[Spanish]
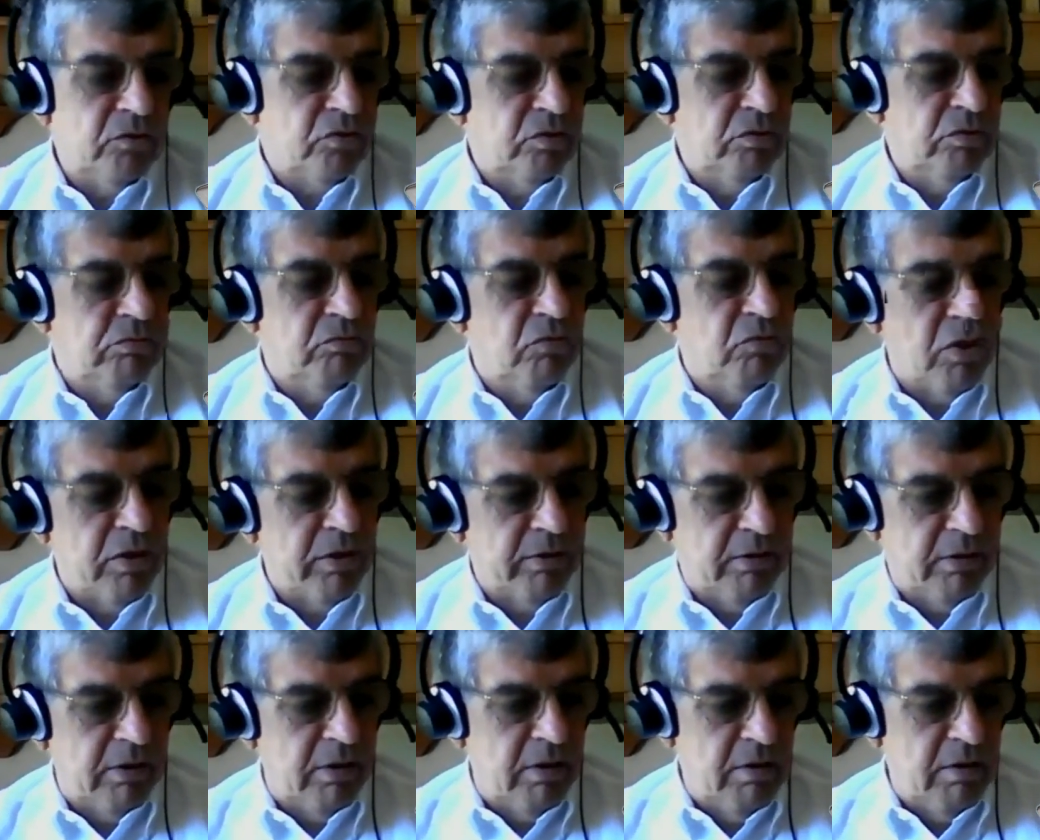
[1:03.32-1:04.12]
su
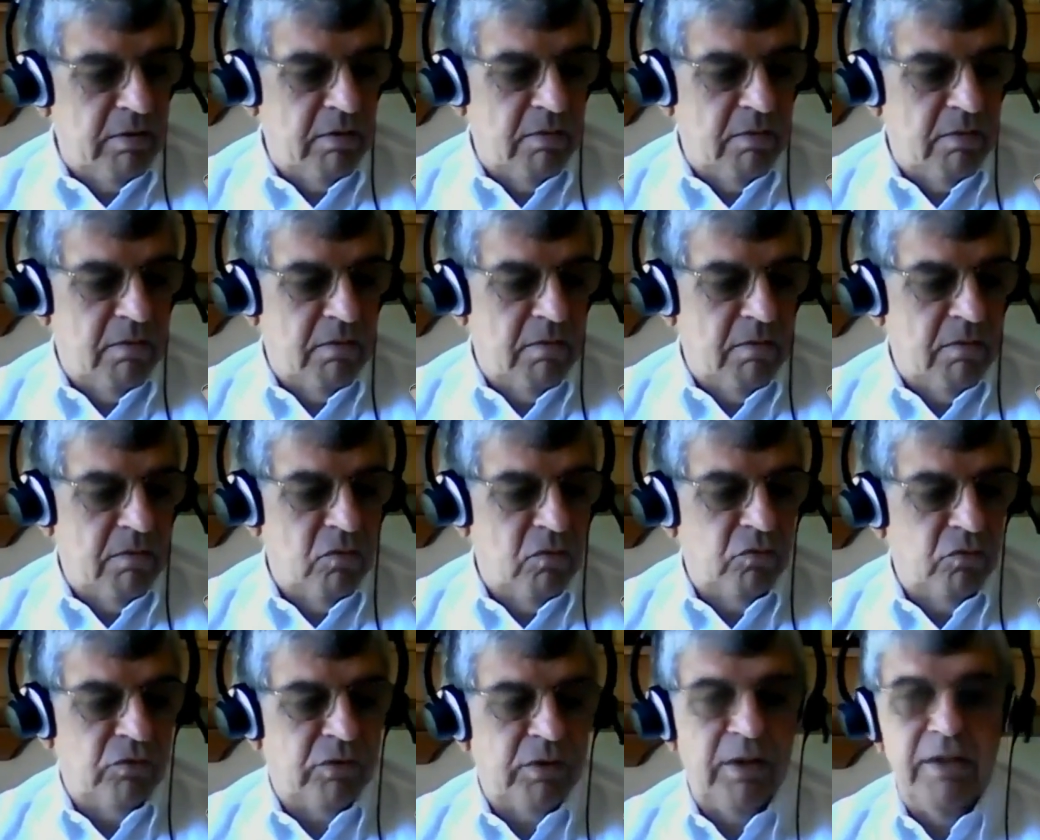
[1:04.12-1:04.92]
muerte
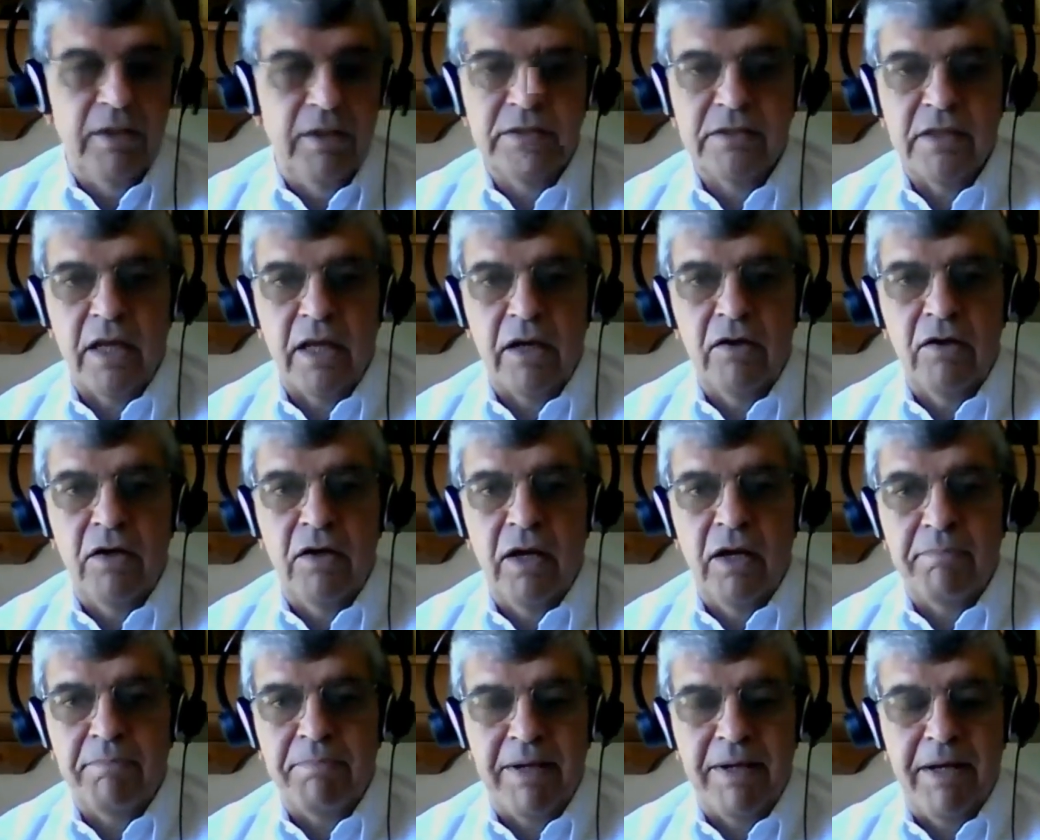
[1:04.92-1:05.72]
utilizaron
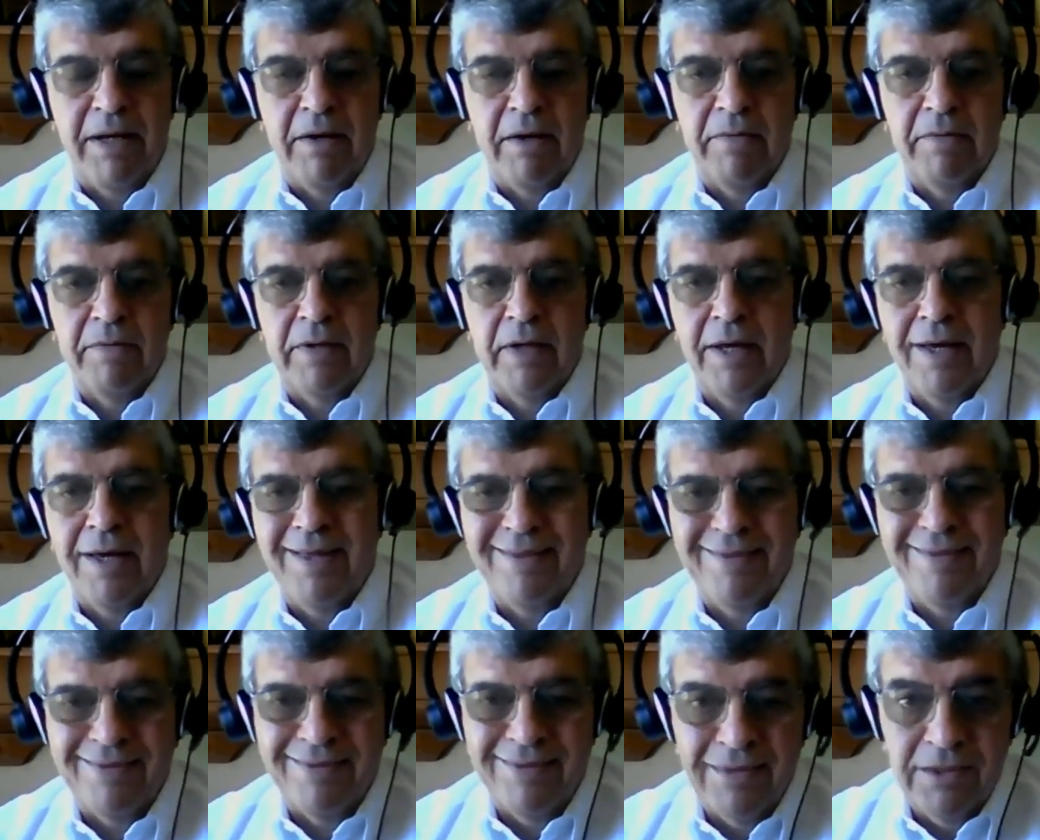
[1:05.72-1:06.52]
la
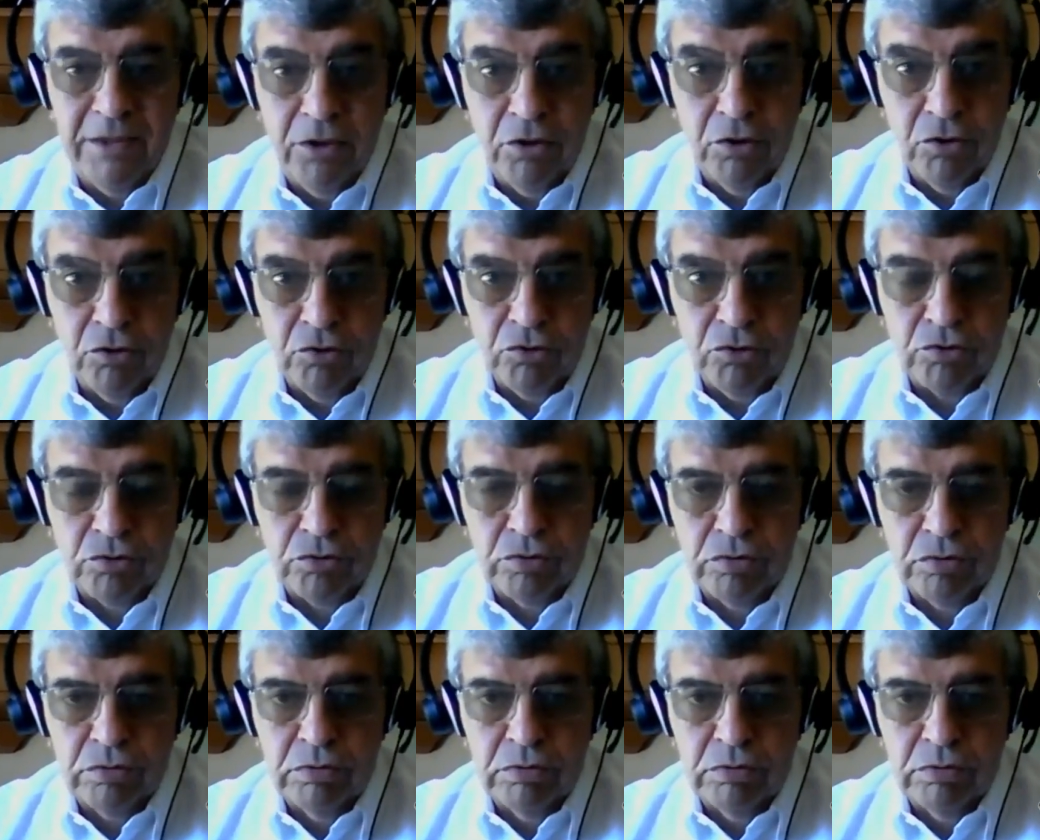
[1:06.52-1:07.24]
palabra Dios.